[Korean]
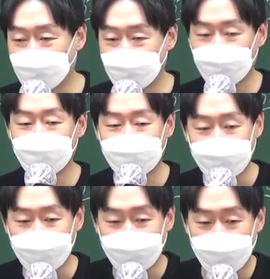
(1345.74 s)
꾸준히
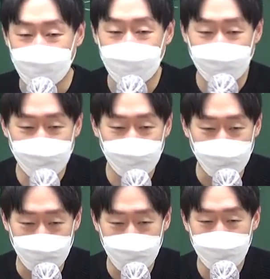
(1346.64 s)
그냥 담배 끊으,
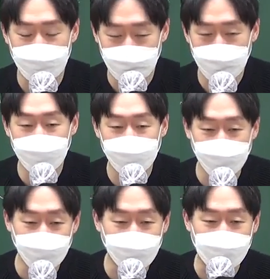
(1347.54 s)
피시,
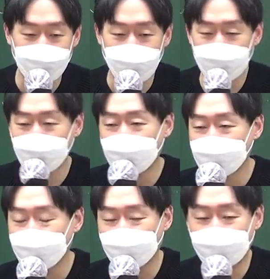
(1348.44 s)
피시고, 나중에 합격하셔서